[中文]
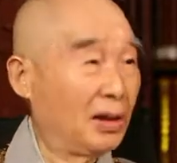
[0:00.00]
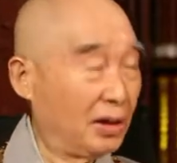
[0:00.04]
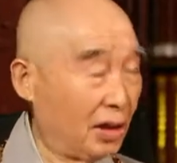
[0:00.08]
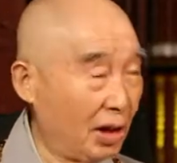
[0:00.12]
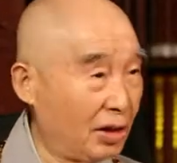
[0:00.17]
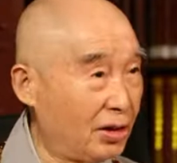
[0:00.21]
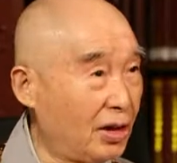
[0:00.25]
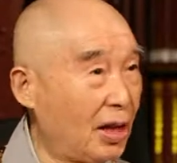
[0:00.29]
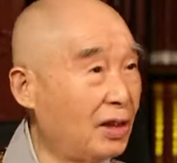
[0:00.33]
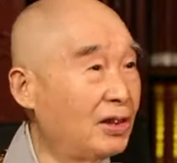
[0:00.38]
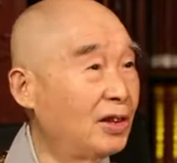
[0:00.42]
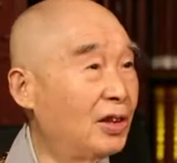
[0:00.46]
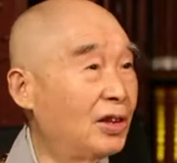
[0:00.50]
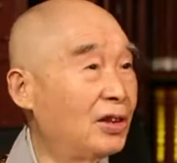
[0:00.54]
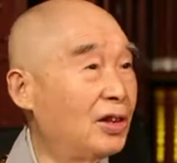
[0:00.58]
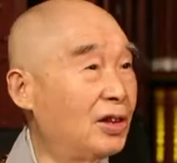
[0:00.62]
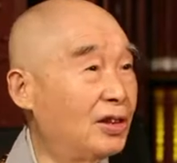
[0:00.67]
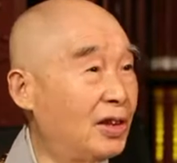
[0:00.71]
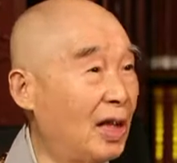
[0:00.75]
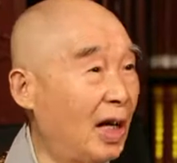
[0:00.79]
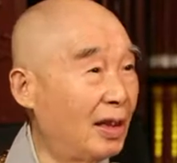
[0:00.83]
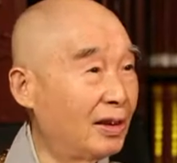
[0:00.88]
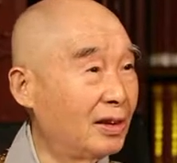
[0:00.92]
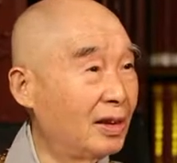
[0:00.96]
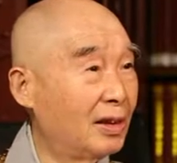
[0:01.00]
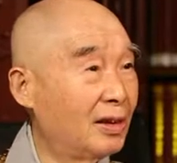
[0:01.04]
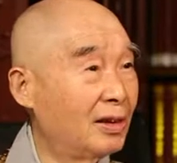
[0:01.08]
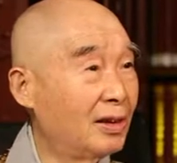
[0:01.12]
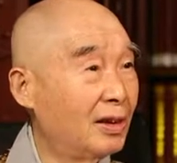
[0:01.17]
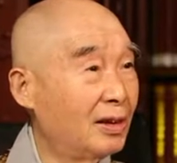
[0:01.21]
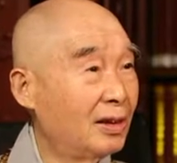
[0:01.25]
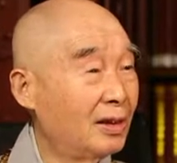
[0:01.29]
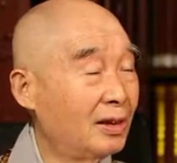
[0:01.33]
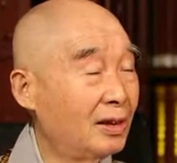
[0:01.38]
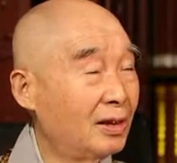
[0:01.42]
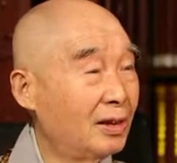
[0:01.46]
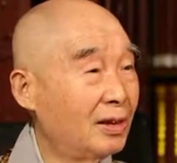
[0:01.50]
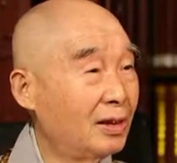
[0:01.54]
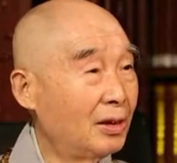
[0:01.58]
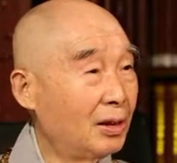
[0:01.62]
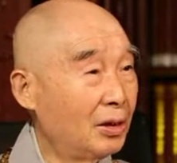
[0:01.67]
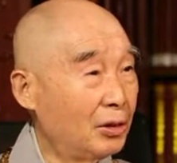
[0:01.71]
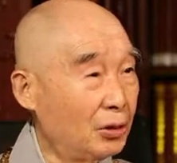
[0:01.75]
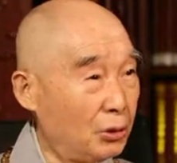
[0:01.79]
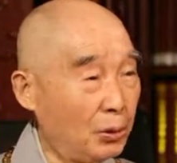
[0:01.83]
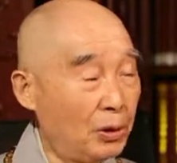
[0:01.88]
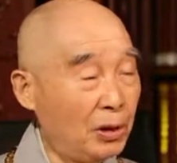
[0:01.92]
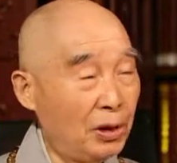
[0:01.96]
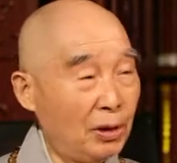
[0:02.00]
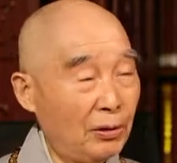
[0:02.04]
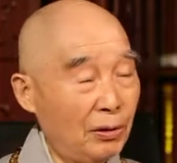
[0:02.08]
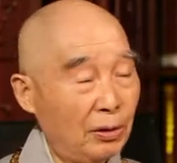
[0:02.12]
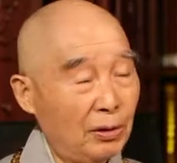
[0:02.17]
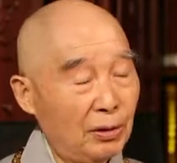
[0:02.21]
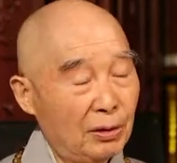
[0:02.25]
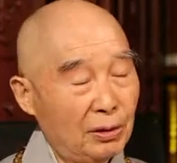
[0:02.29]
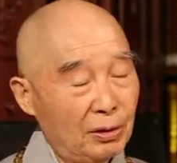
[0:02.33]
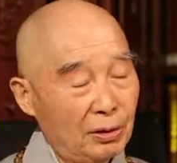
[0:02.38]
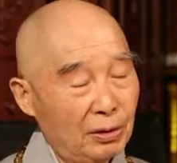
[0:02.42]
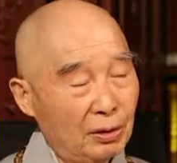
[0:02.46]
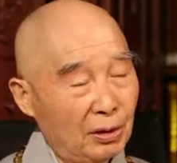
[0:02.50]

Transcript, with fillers: 啊，它真的是假的。所以《